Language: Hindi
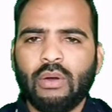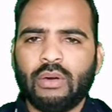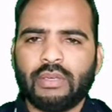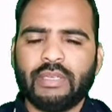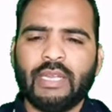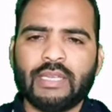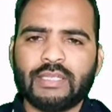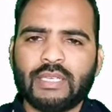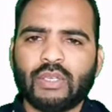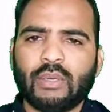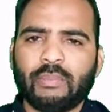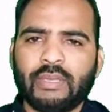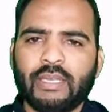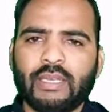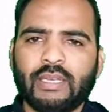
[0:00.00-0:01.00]
और ये ऐसा
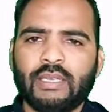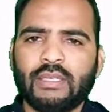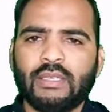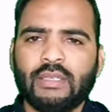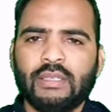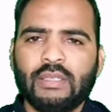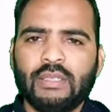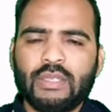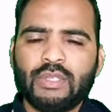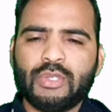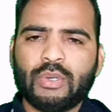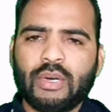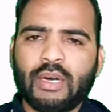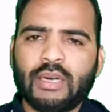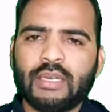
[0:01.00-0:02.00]
टॉपिक है
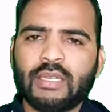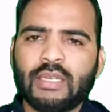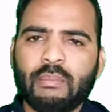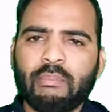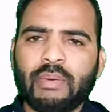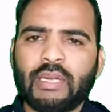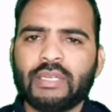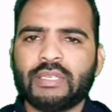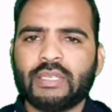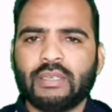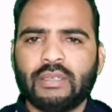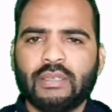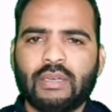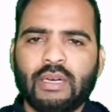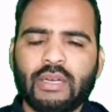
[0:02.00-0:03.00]
जो हर
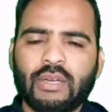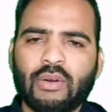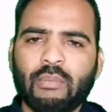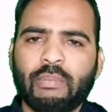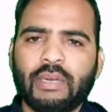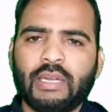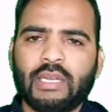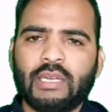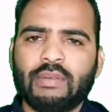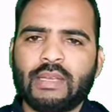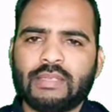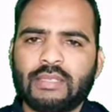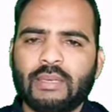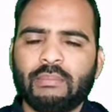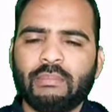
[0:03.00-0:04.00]
कंपटीशन हर कॉम्पिटिटिव
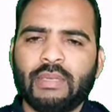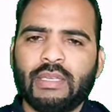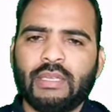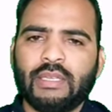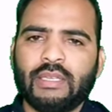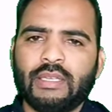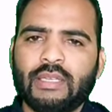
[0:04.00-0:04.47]
एग्ज़ाम में